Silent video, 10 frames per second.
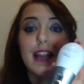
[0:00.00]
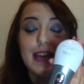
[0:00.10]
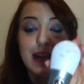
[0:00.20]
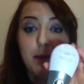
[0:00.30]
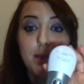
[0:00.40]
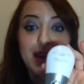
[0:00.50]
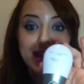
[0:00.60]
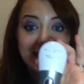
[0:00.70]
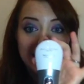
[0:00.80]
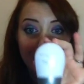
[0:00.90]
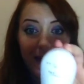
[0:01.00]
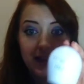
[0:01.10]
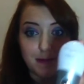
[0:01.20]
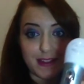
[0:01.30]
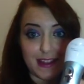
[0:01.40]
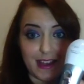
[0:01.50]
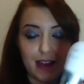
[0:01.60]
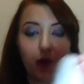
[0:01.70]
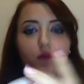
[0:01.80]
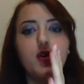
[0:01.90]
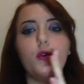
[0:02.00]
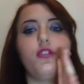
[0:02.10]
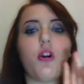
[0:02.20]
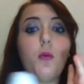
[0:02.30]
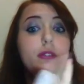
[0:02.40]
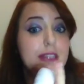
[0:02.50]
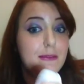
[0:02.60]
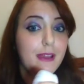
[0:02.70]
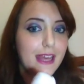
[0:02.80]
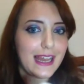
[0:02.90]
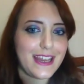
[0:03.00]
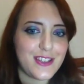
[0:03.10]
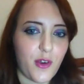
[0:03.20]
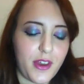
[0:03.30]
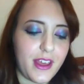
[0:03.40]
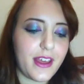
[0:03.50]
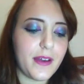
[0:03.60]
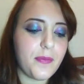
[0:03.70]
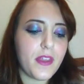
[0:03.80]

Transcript: linea bellissima Imetech, ovvero diciamo un simil Clarisonic.